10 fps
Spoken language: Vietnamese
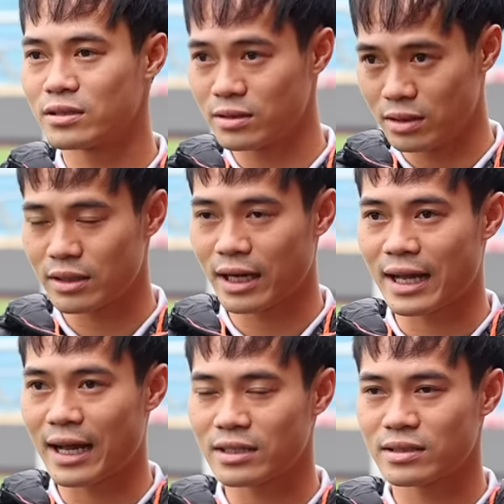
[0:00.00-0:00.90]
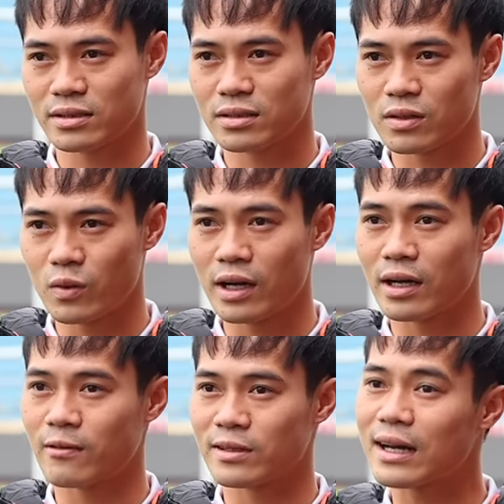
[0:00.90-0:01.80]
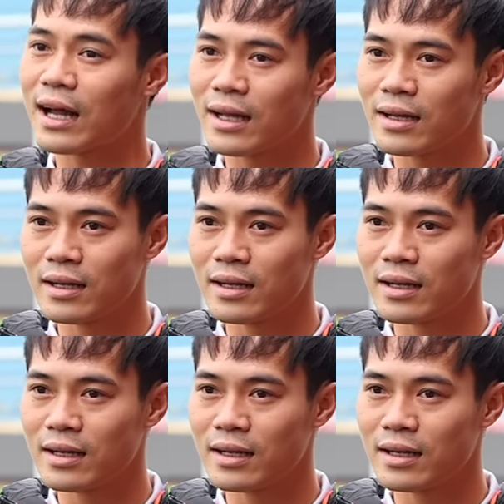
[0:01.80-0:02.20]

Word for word: ngày tháng cuối hợp đồng Gia Lai.